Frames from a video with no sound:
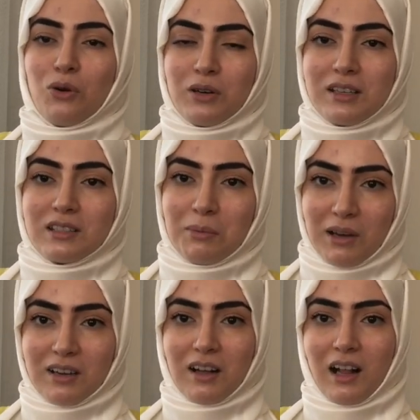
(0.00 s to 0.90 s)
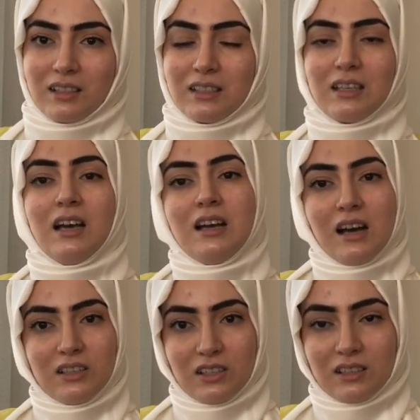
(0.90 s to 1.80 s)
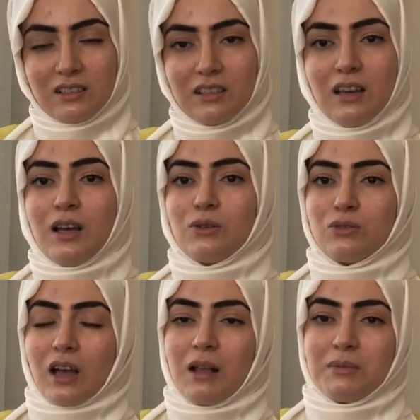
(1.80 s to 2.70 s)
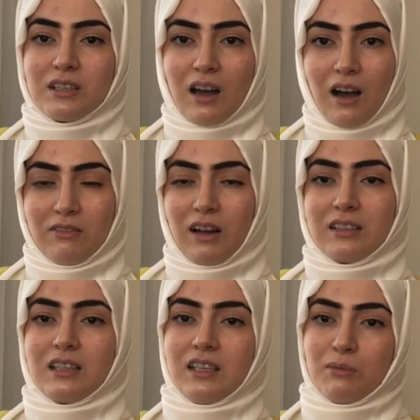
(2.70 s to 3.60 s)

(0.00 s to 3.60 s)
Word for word: Örneğin sabah kalktık, acıktık, güzel bir kahvaltı.